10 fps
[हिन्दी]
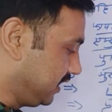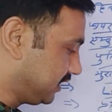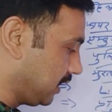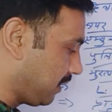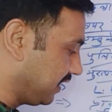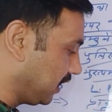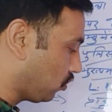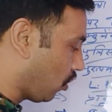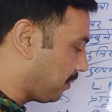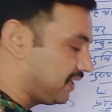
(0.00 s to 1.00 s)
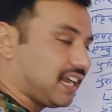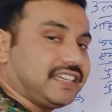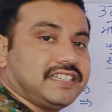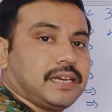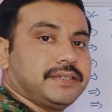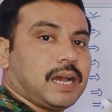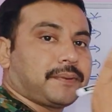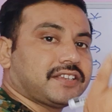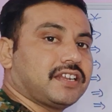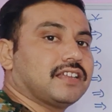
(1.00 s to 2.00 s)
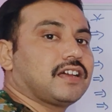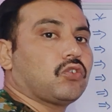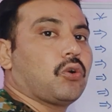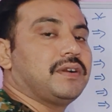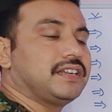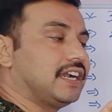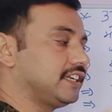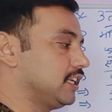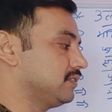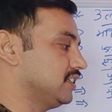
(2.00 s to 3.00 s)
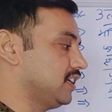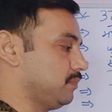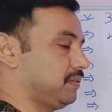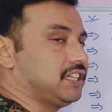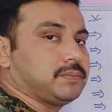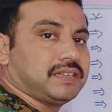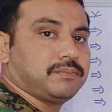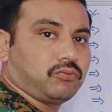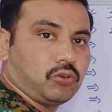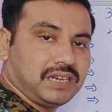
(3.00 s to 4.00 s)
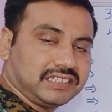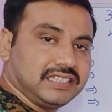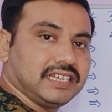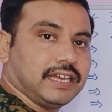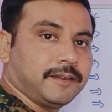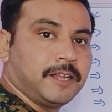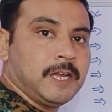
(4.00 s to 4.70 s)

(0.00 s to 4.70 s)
इसके बाद एक कोविड नाइन्टीन अभी आपका चला था कोविड नाइन्टीन से जो पीड़ित को व्यक्ति है